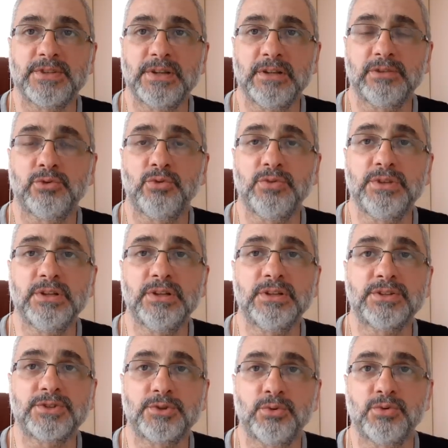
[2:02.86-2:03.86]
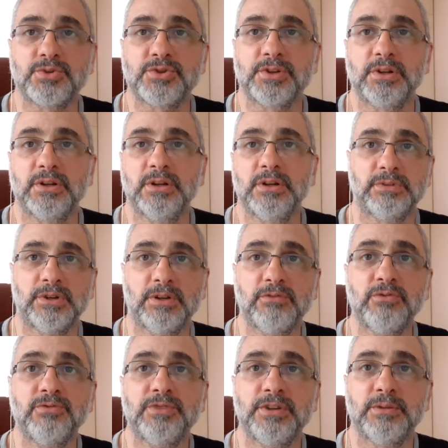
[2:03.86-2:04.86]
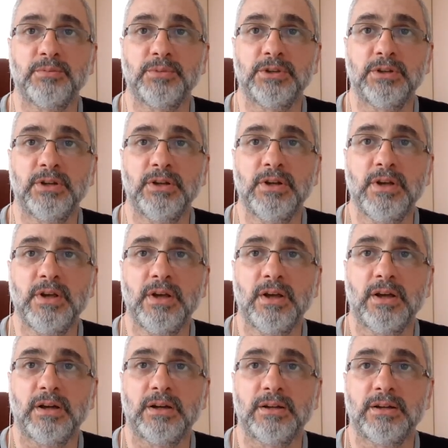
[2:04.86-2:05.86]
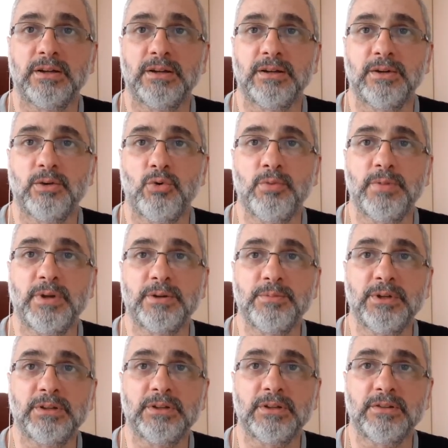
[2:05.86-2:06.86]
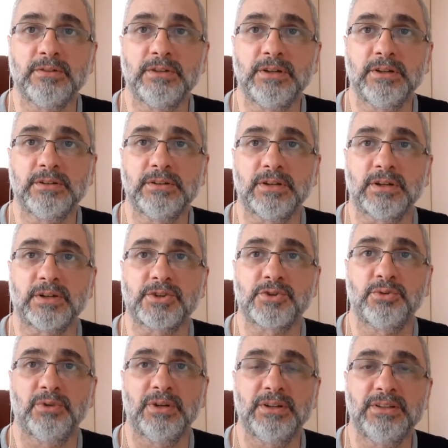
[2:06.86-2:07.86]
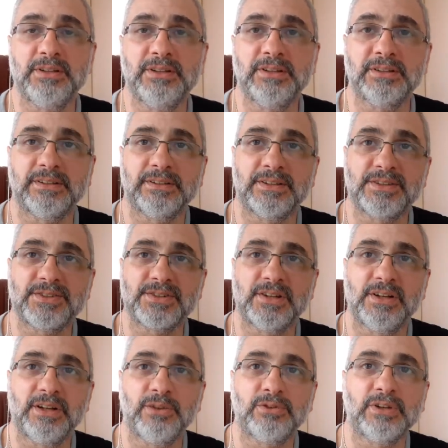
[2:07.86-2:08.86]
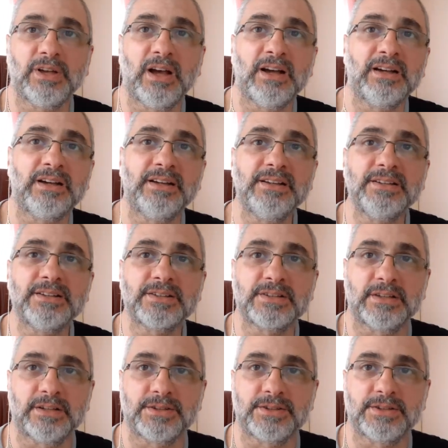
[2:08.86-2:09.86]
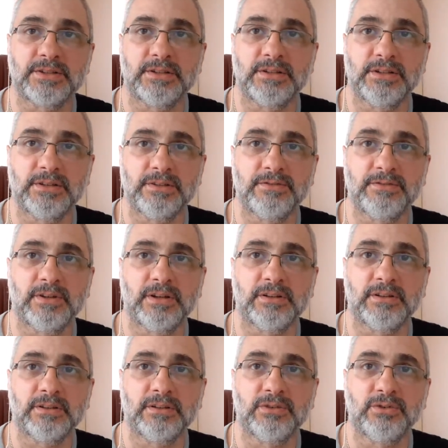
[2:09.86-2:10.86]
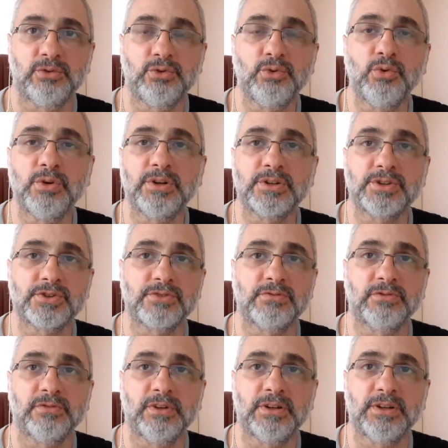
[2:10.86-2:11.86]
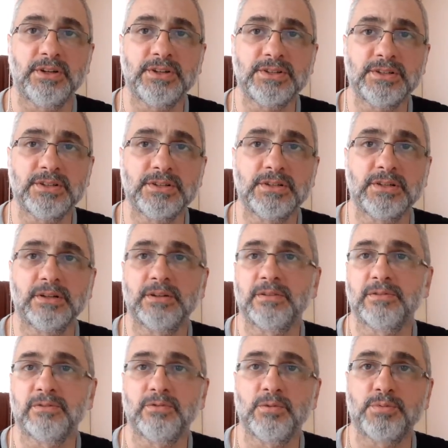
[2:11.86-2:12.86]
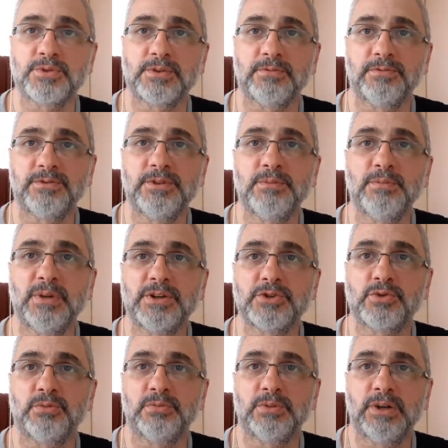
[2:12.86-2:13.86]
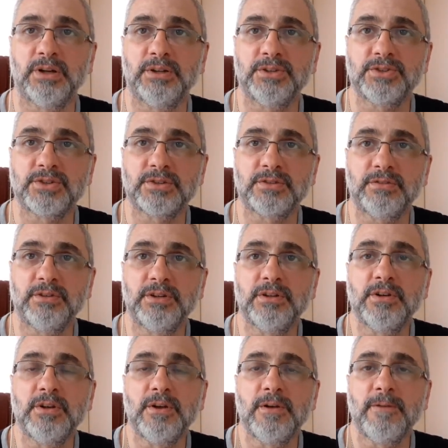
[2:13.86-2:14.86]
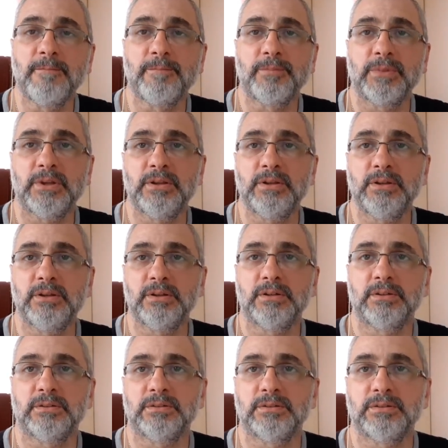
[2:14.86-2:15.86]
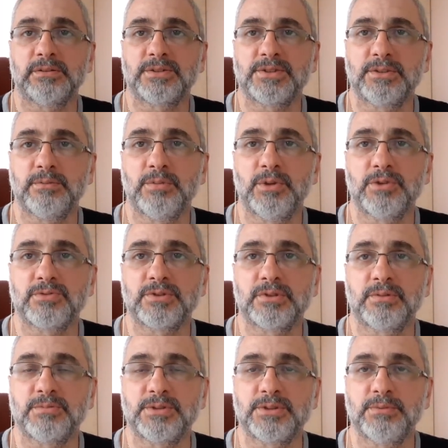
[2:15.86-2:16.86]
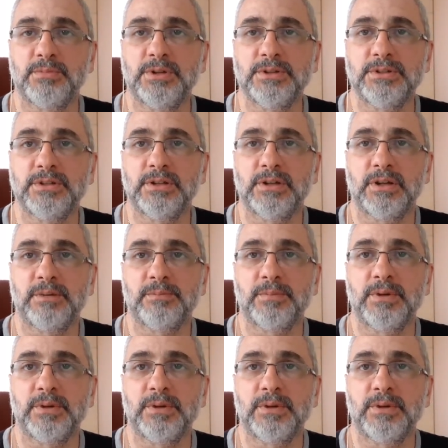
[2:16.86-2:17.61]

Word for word: всех других источниках того времени э, об армянах говорят так, что они населяют окрестности Ереване, только живут в окрестностях, в общем, в небольшом количестве – и э, занимаются там земледелием.